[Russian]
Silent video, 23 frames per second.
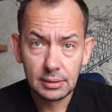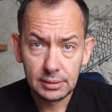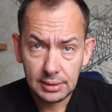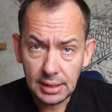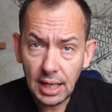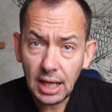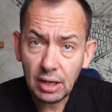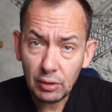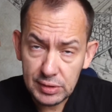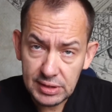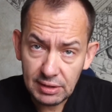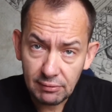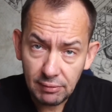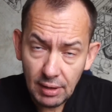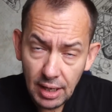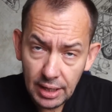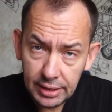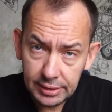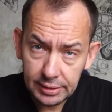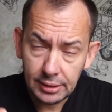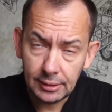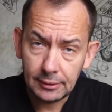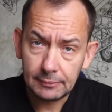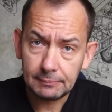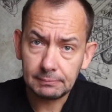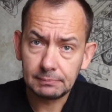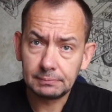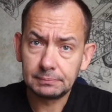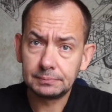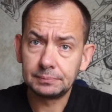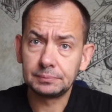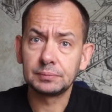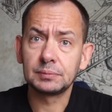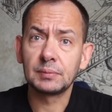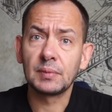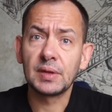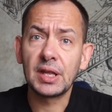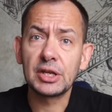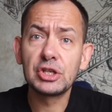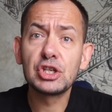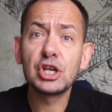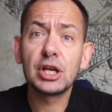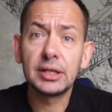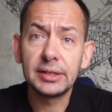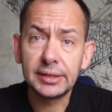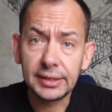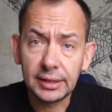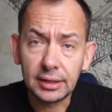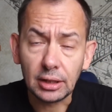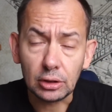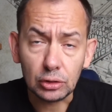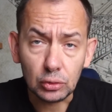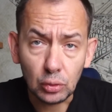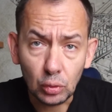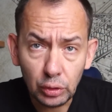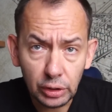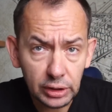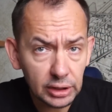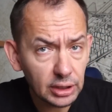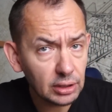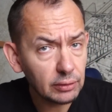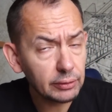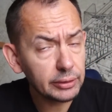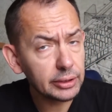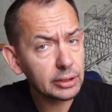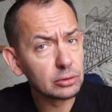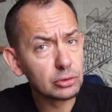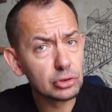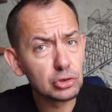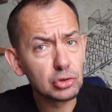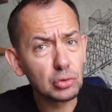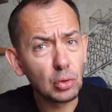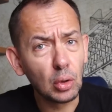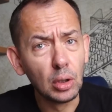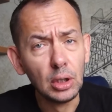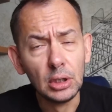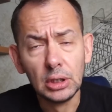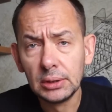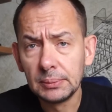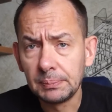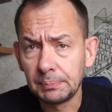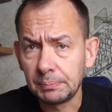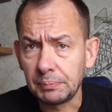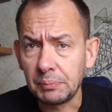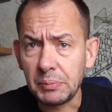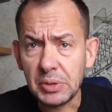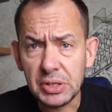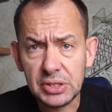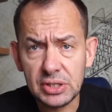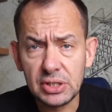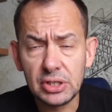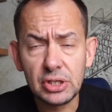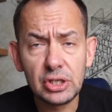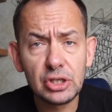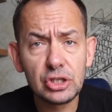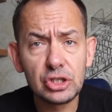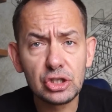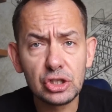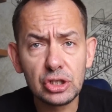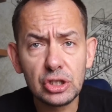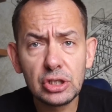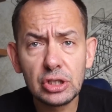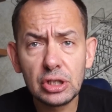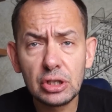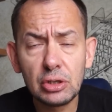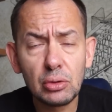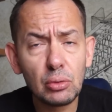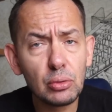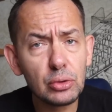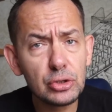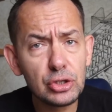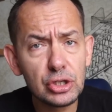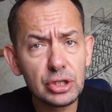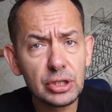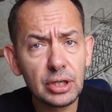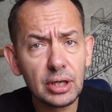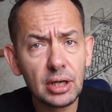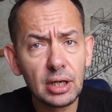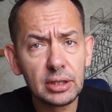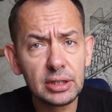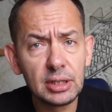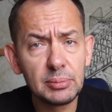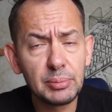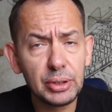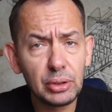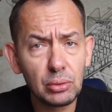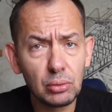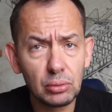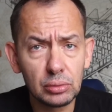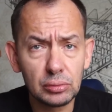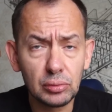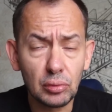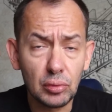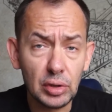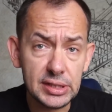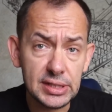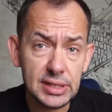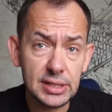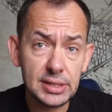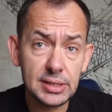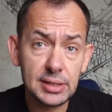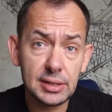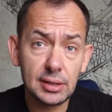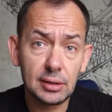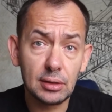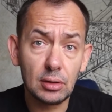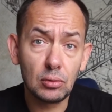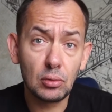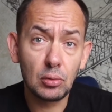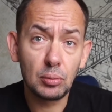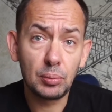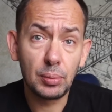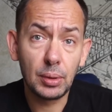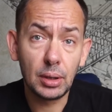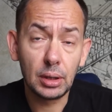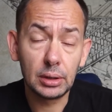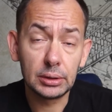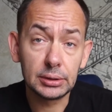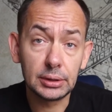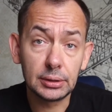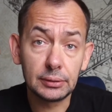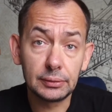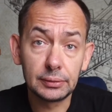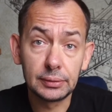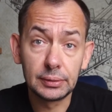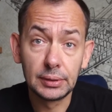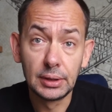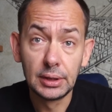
та Росгвардия, начальник которой говорил, что местные жители очень рады приходу российских оккупантов.